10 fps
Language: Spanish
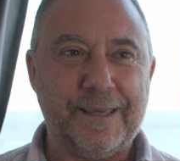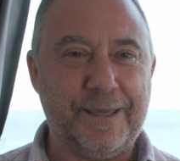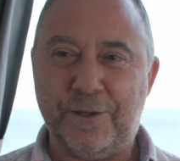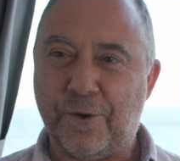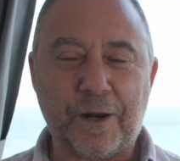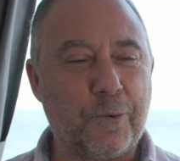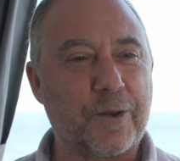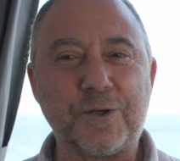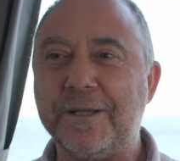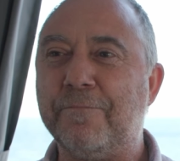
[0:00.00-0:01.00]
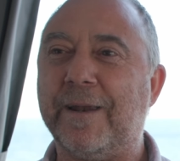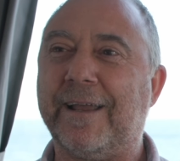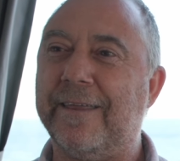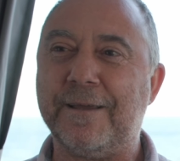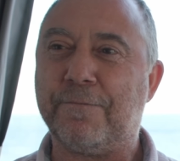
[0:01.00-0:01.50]
Y yo recuerdo
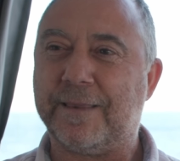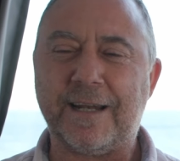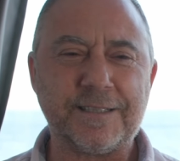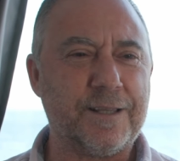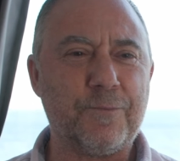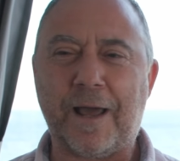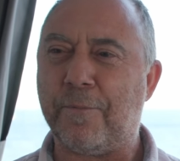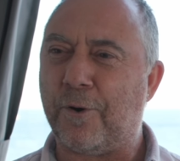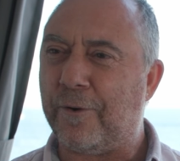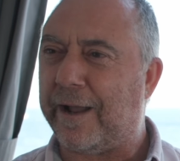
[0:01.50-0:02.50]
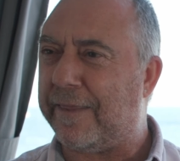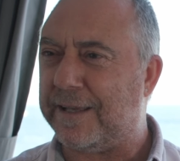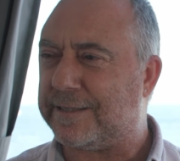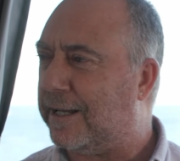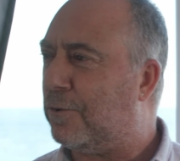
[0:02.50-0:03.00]
siempre que detrás de una bronca
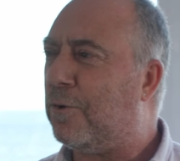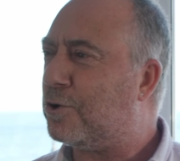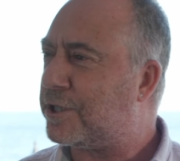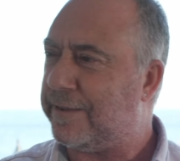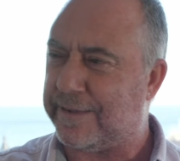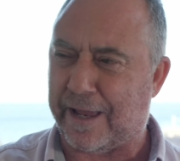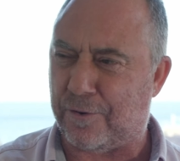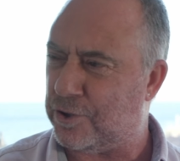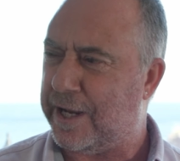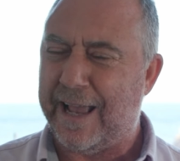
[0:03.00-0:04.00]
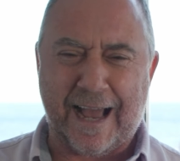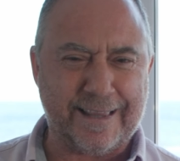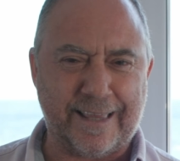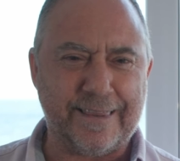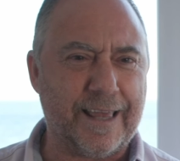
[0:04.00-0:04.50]
de estas, luego sentarlos,
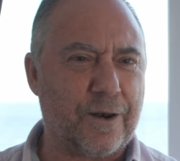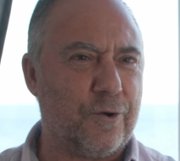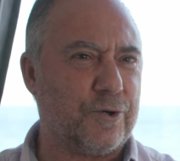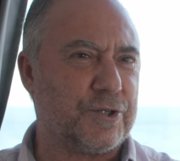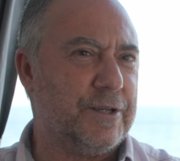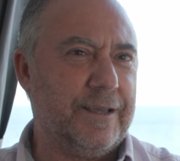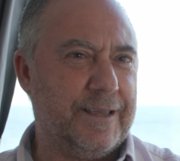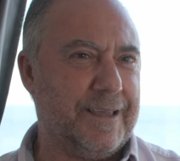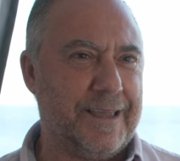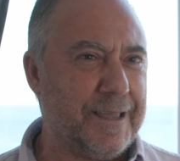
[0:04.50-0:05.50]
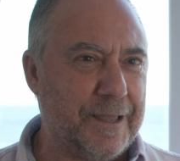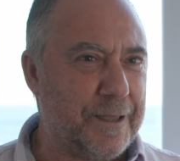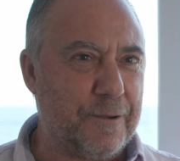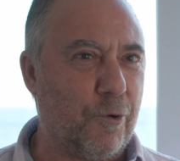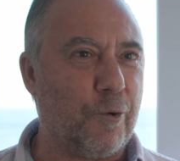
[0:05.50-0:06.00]
atenderlos,
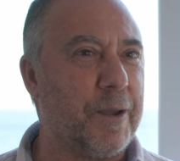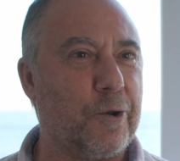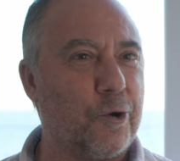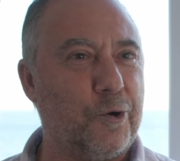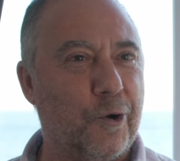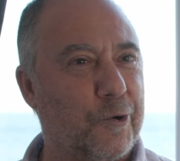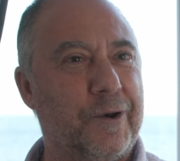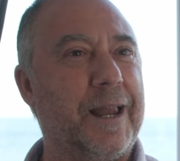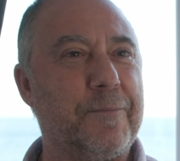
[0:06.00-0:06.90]
eh, volverlos locos en la